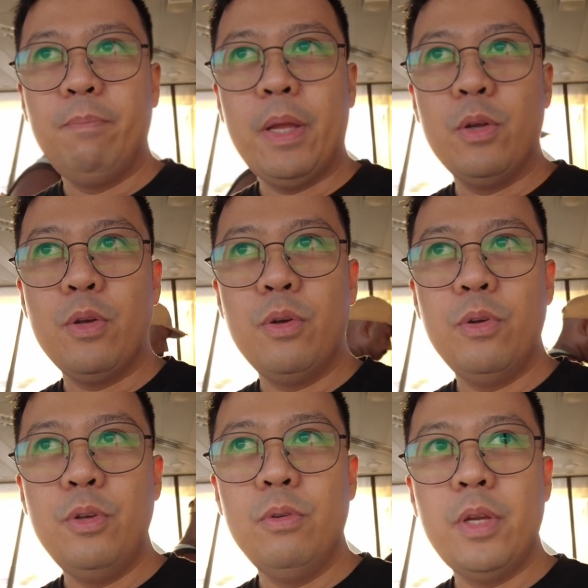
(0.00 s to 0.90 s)

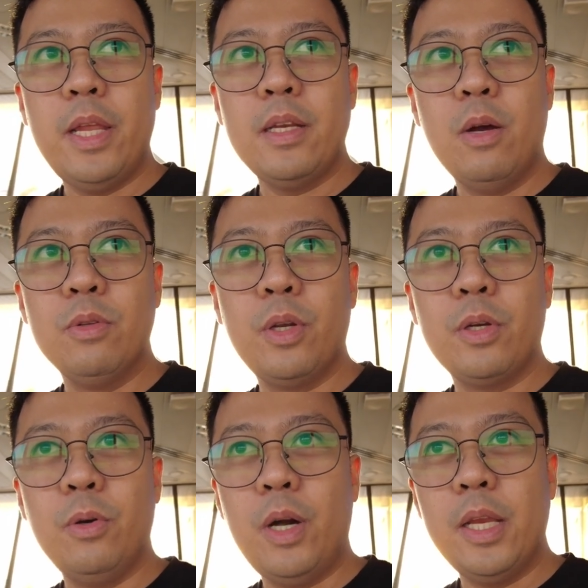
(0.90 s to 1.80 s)
pero yung
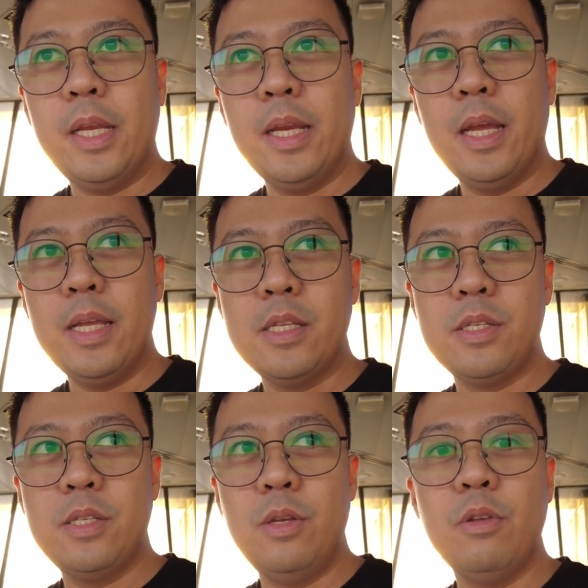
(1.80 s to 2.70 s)
na-encounter ko kanina
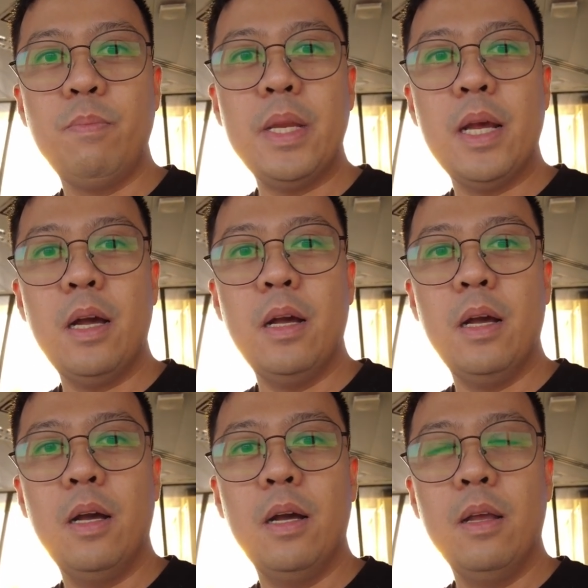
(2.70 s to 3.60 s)
is yun yung
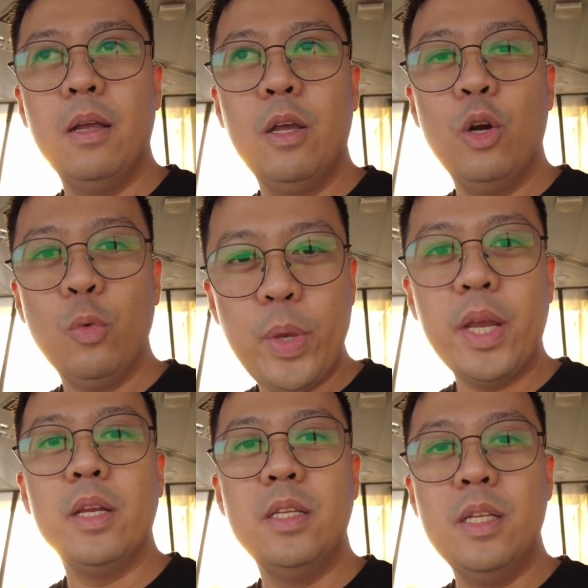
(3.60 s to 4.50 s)
pinaka
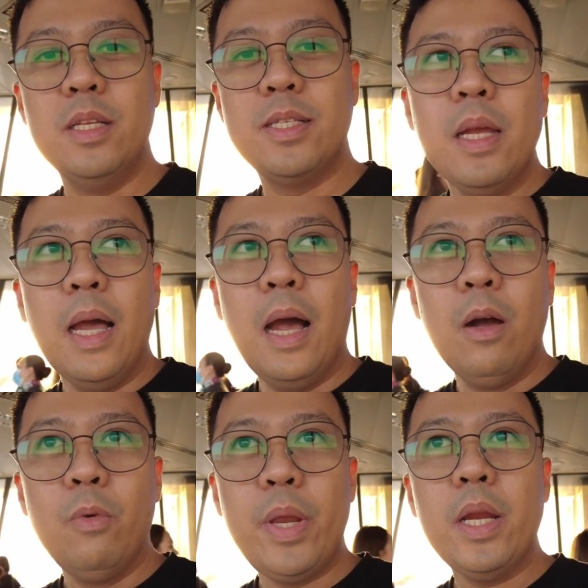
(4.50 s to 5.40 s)
weird
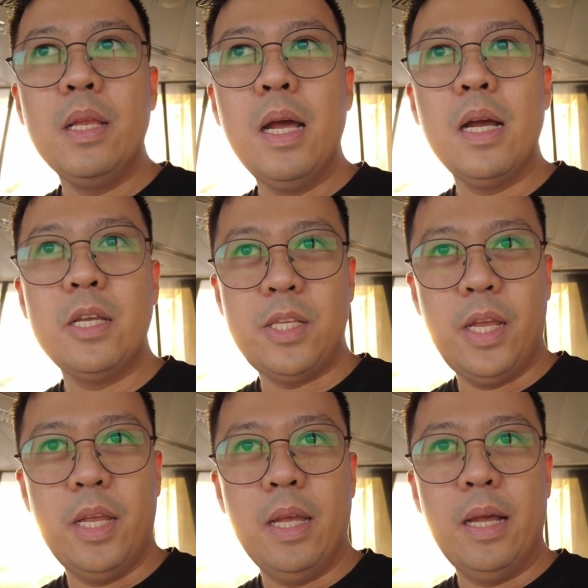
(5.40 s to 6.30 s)
ang weird lang
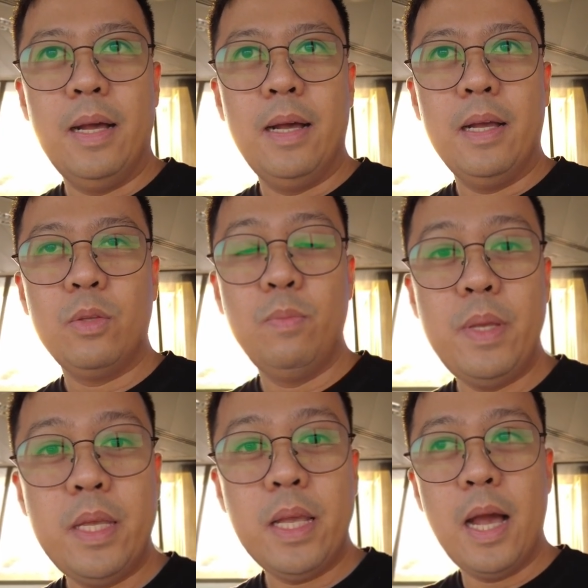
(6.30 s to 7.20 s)
kasi uh, to
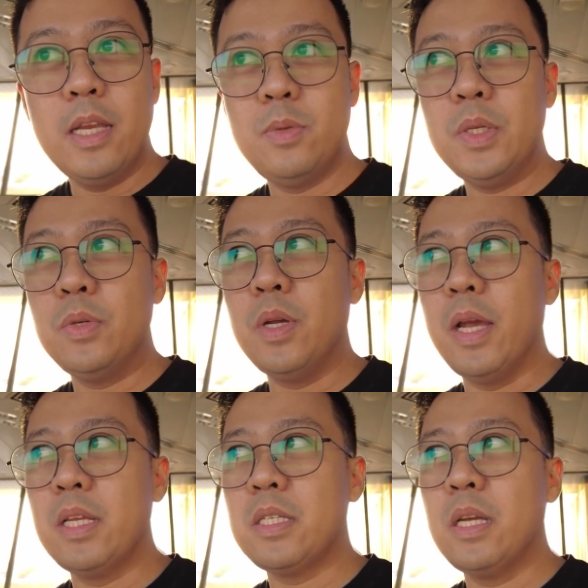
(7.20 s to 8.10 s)
be honest with you
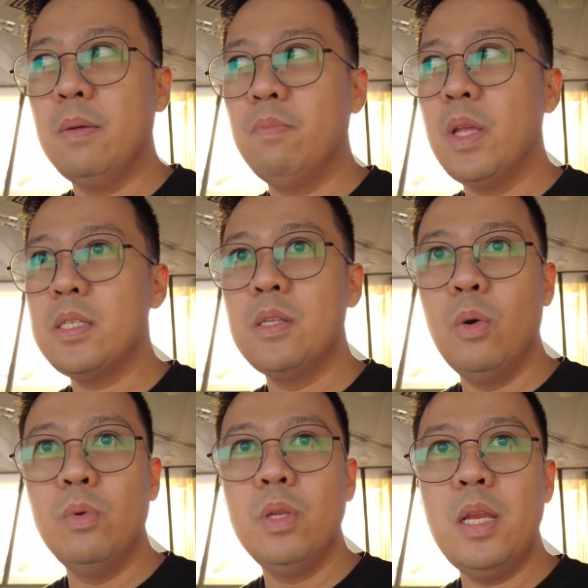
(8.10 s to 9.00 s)
guys um, that's
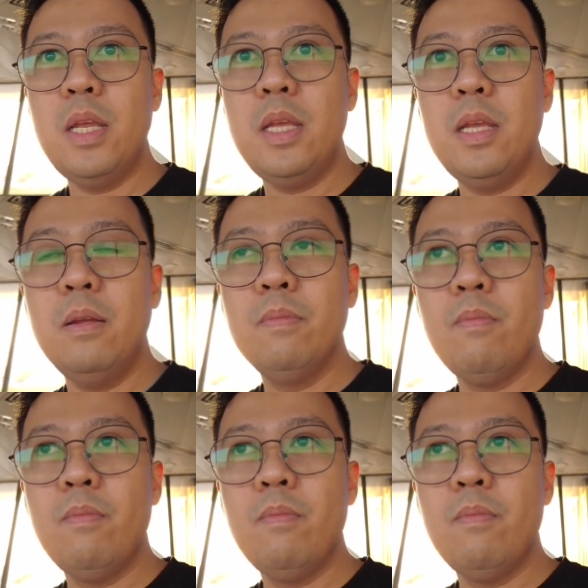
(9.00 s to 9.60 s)
the only